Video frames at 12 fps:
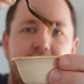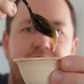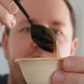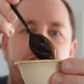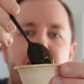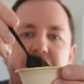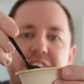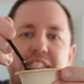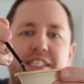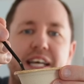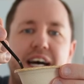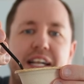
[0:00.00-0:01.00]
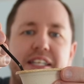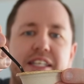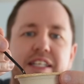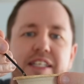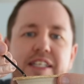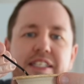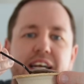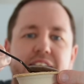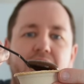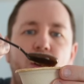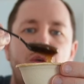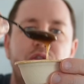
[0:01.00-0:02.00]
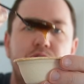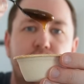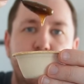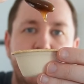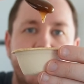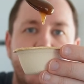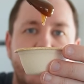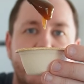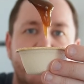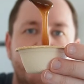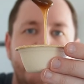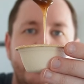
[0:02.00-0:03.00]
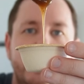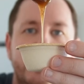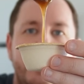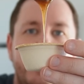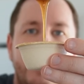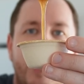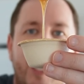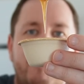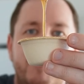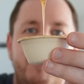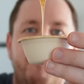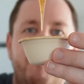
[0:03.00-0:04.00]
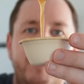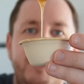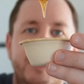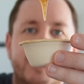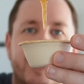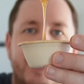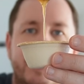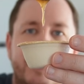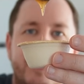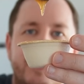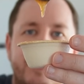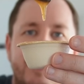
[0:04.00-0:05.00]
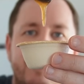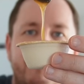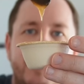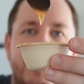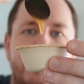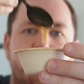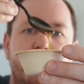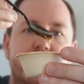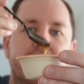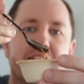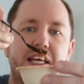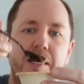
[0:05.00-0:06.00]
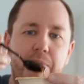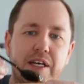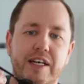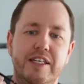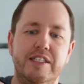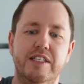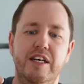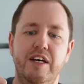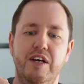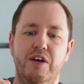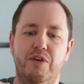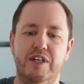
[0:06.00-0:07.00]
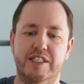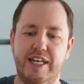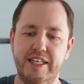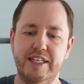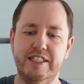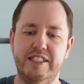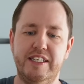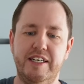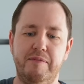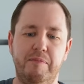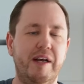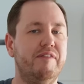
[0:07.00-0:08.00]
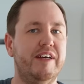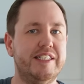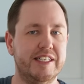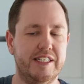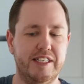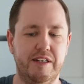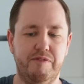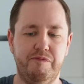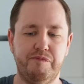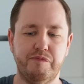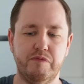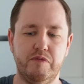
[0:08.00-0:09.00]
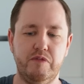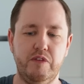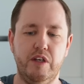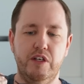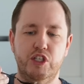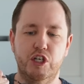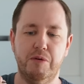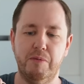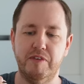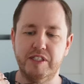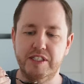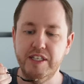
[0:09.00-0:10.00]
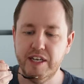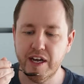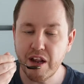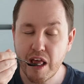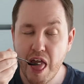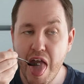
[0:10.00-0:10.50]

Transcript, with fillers: Die fließt halt. Die ist halt auch flüssiger natürlich aber die fließt halt richtig, weil es halt ein bisschen cremiger ist. Und das andere ist eher mehr wässrig. Schauen wir mal, was die kann.